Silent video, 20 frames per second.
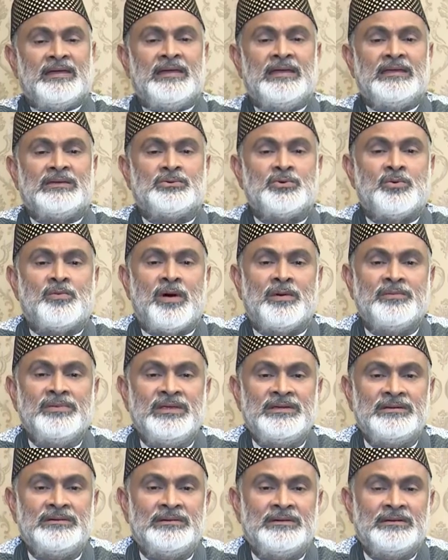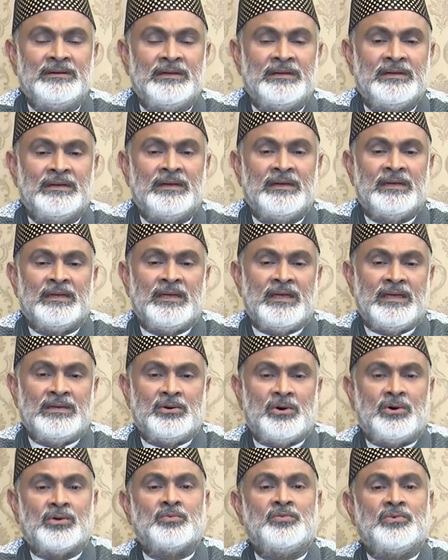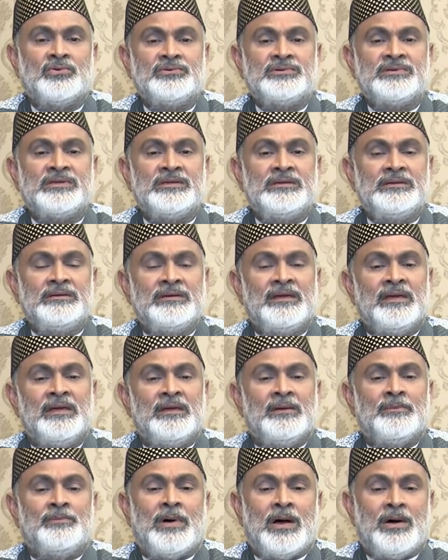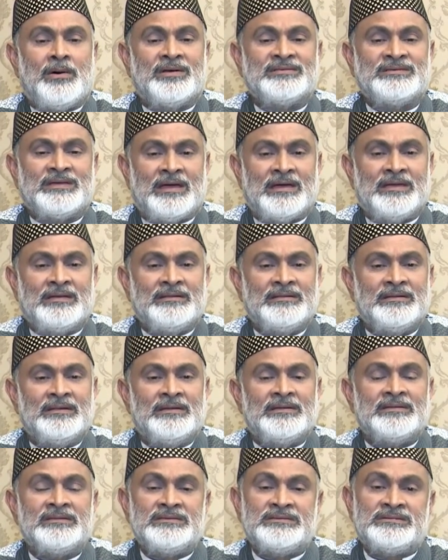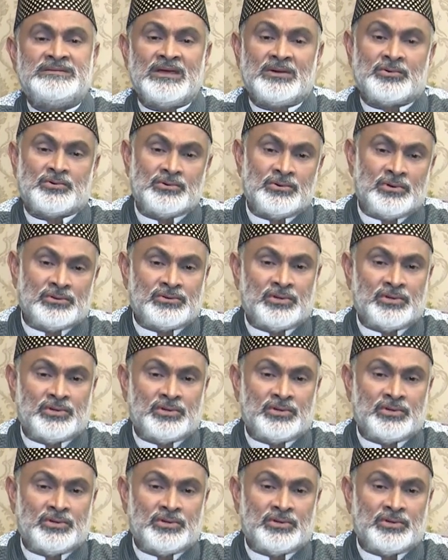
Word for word: এই ডোবামিন এই হরমোনটি পাওয়া যায় যে কোনো